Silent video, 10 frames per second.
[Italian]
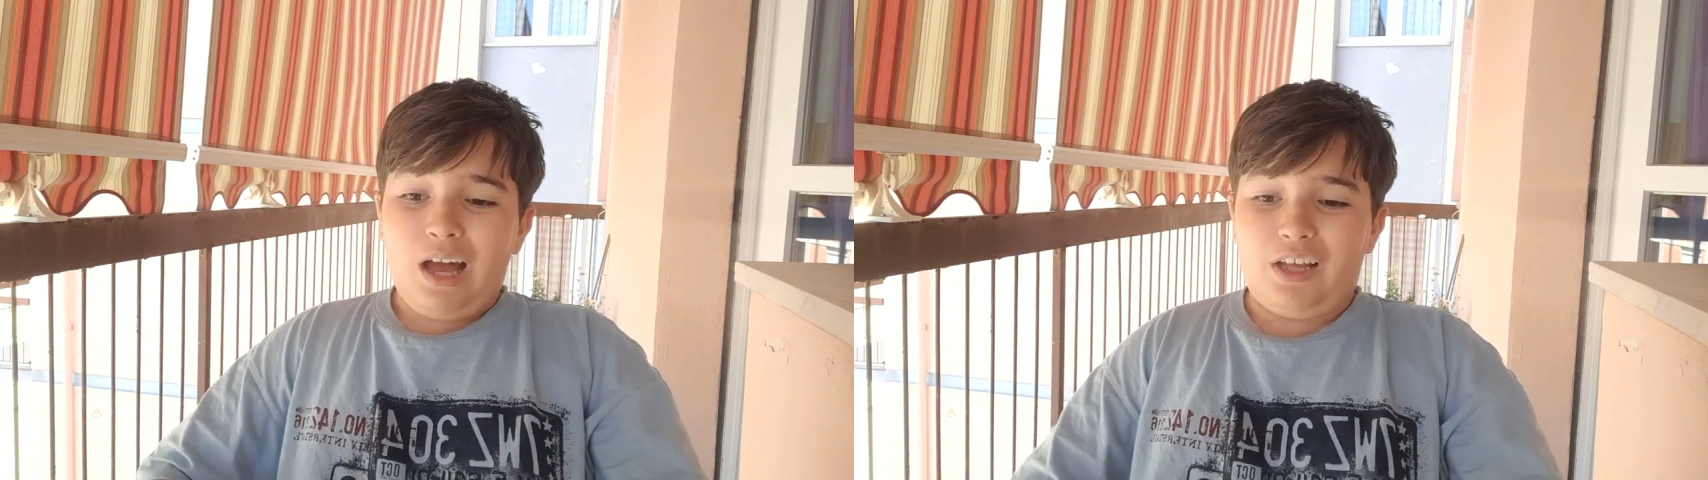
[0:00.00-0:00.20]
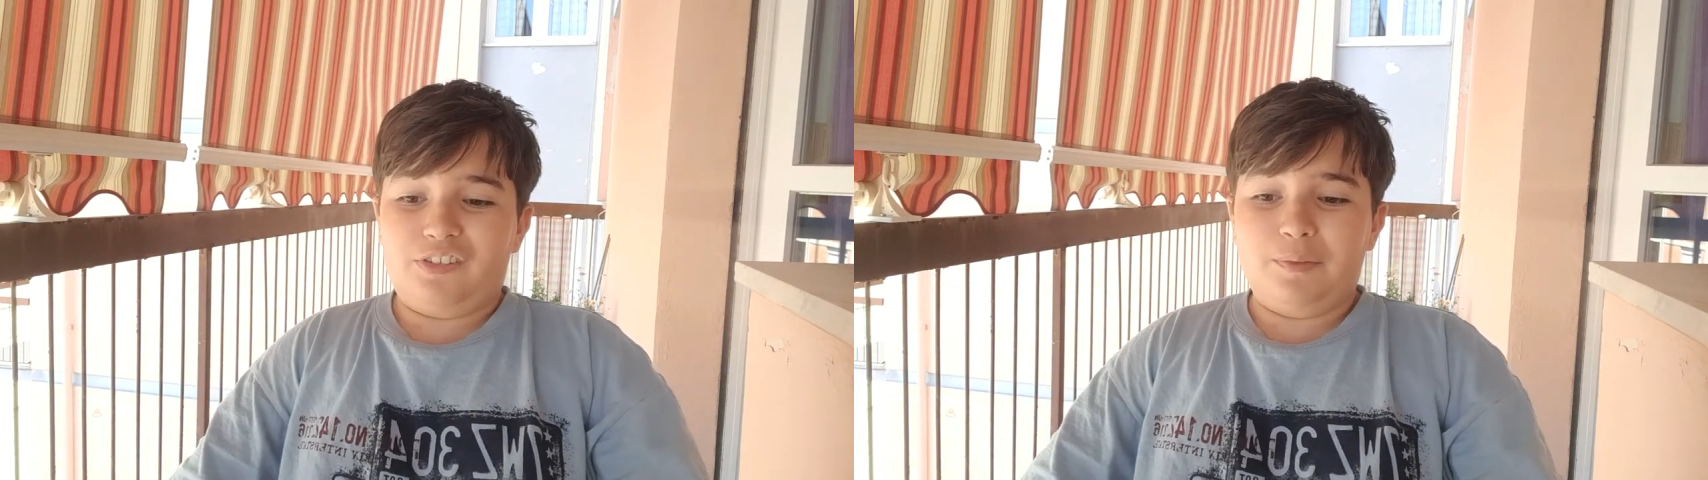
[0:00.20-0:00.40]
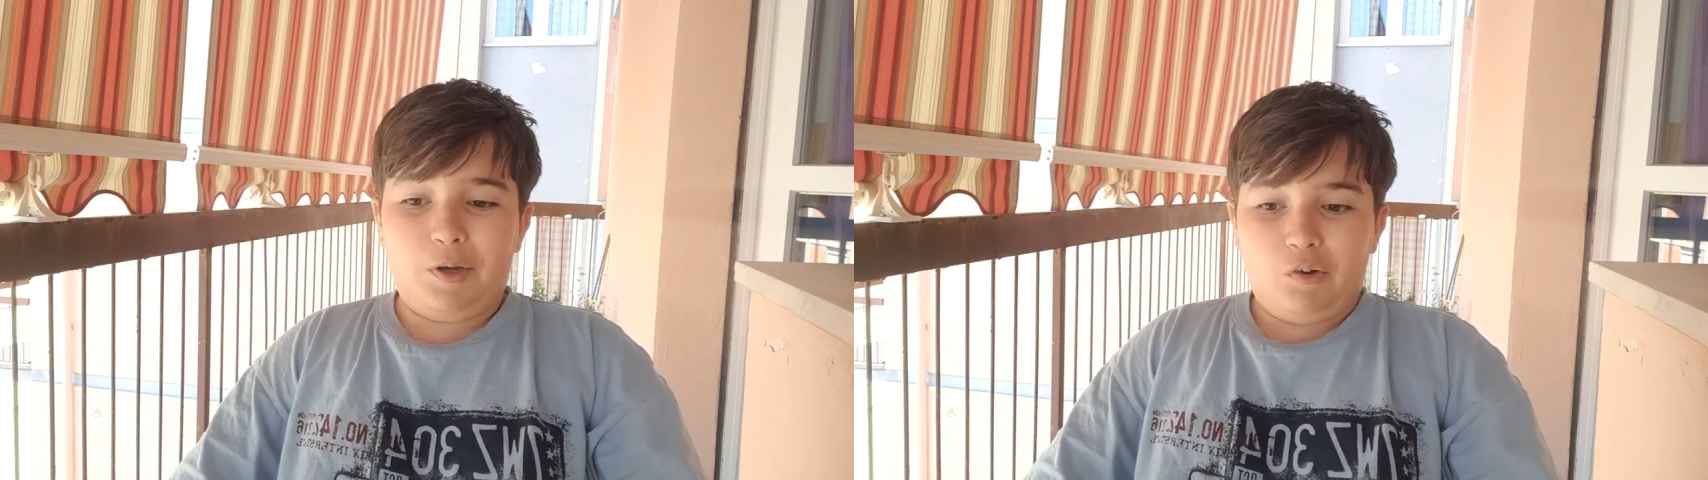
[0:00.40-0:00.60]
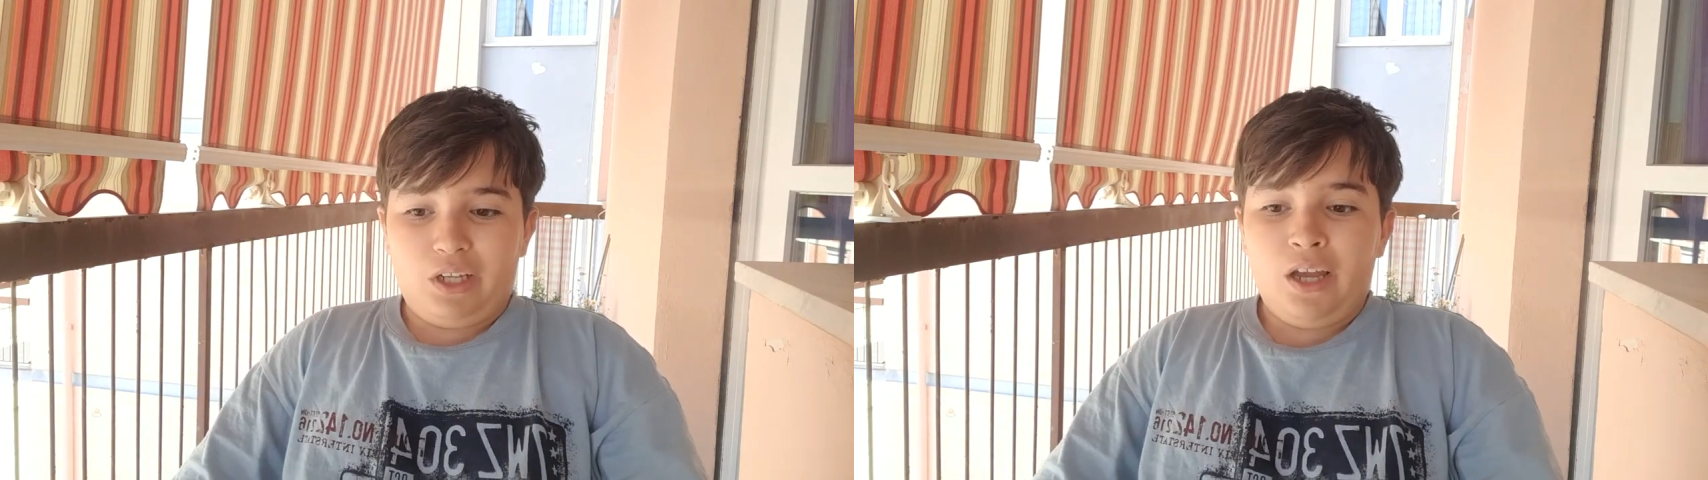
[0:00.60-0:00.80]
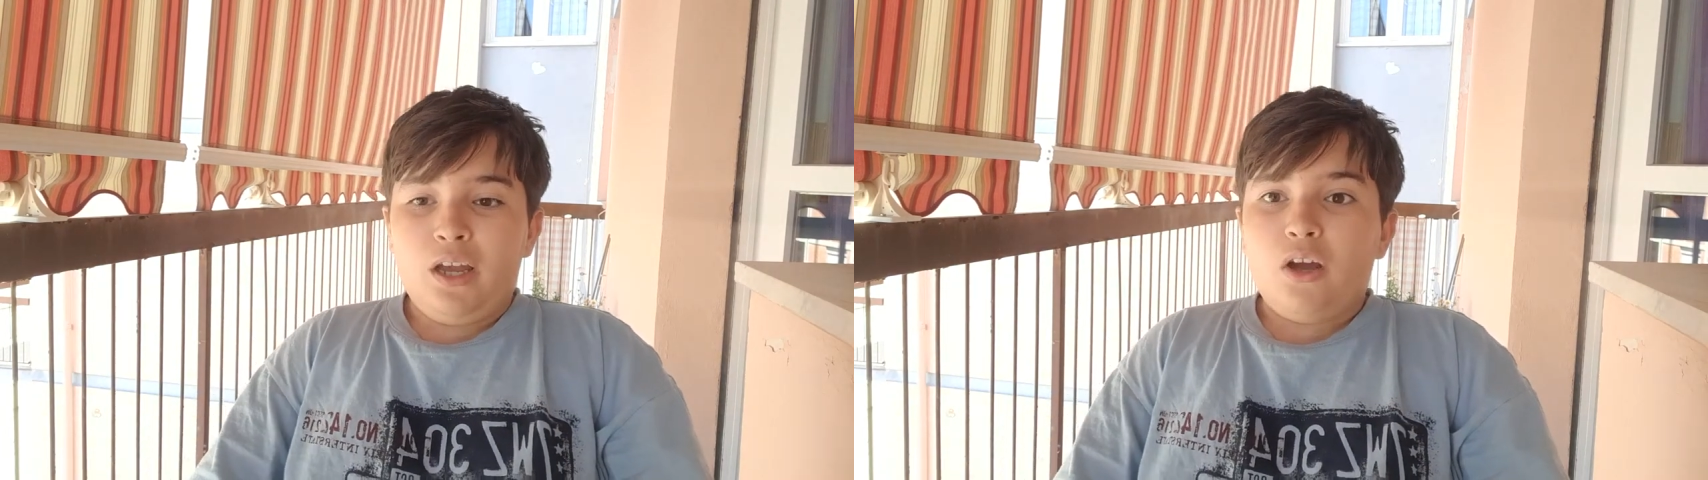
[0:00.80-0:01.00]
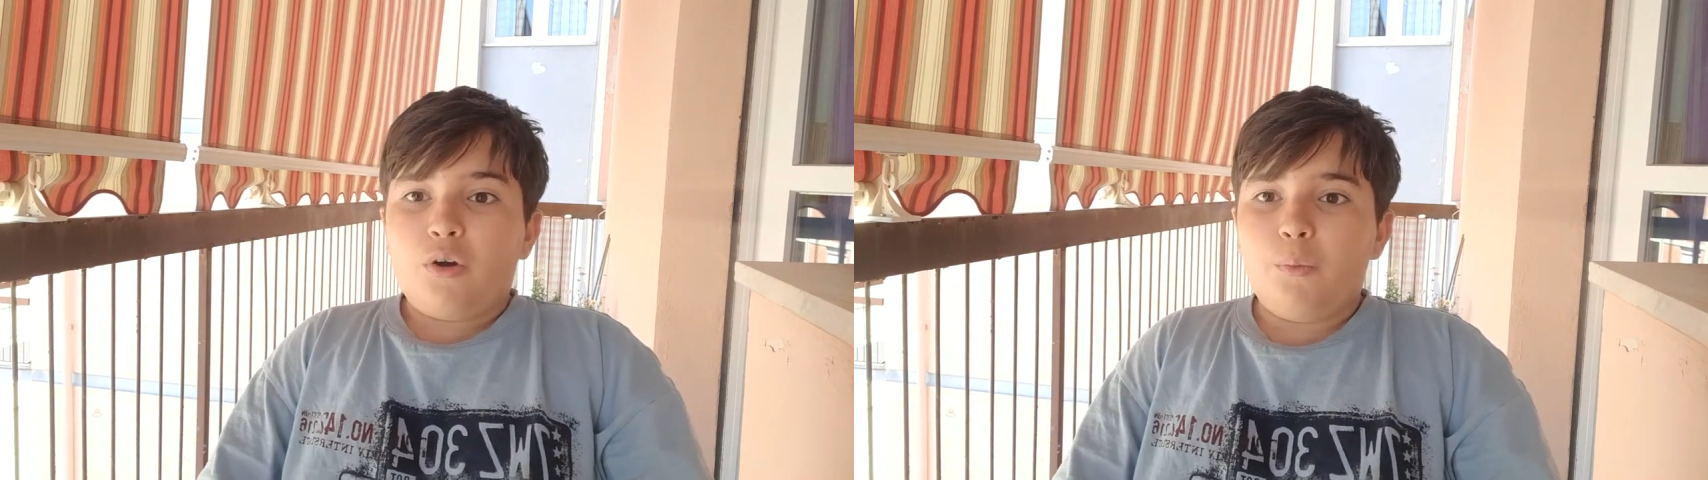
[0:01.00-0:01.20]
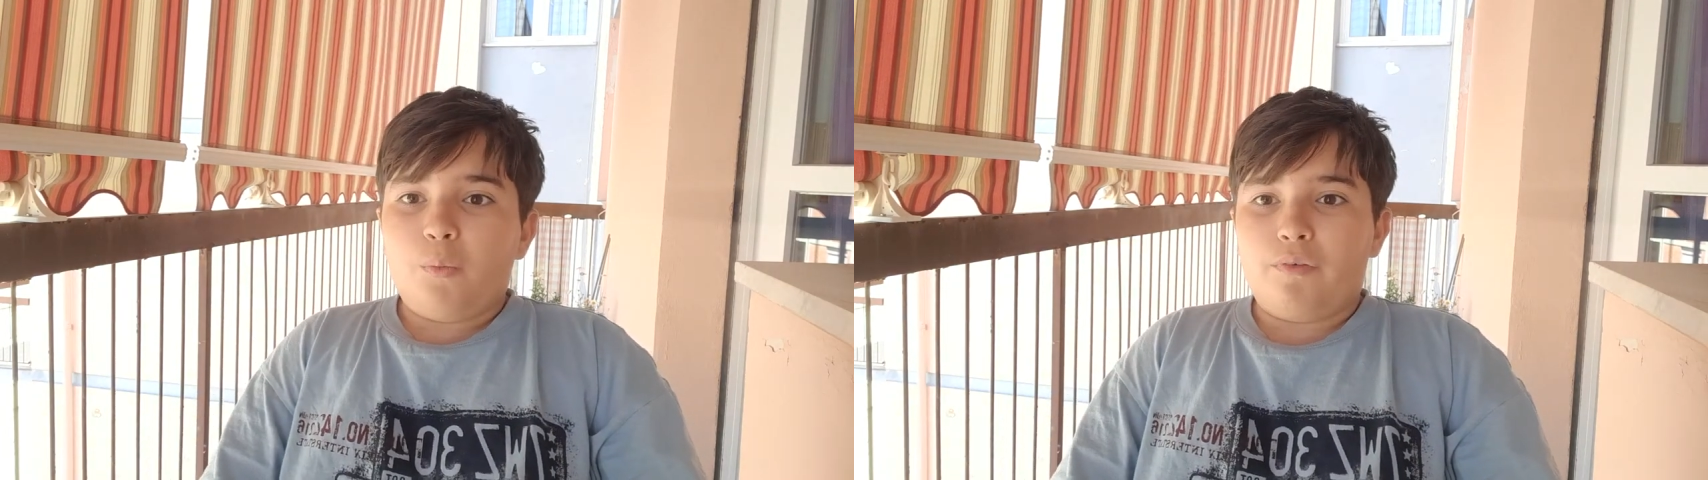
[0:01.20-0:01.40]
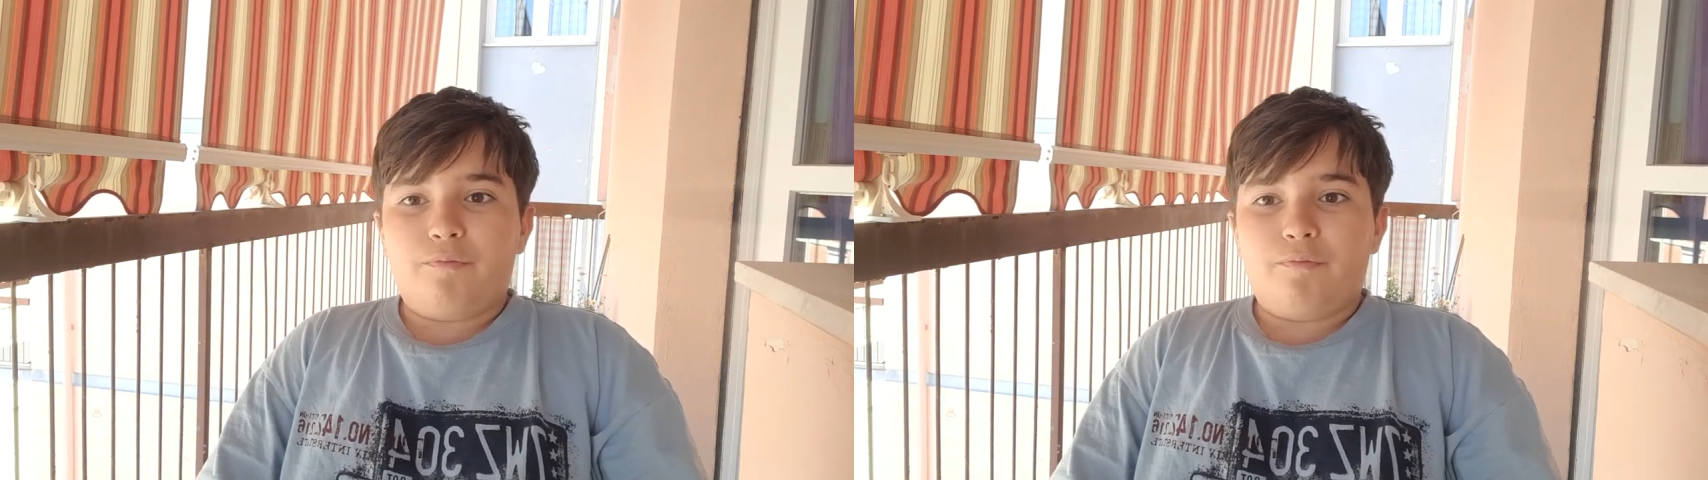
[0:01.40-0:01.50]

a Simeone comunque